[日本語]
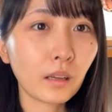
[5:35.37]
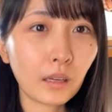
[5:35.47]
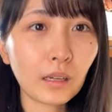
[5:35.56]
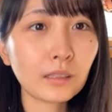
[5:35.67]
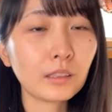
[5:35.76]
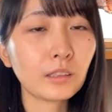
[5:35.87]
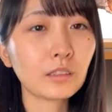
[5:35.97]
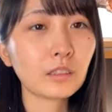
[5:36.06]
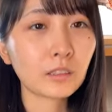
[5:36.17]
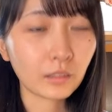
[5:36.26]
はい、はい、よ
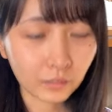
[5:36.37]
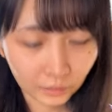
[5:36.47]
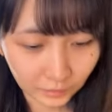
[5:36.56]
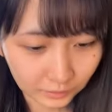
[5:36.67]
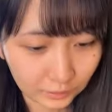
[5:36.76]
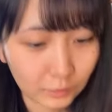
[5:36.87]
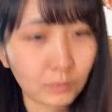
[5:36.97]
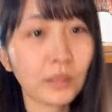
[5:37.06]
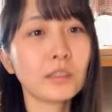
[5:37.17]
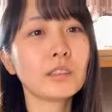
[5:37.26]
ろしくお願いし
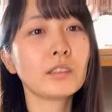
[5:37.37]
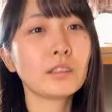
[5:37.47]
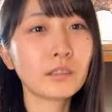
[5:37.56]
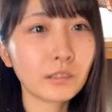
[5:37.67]
ます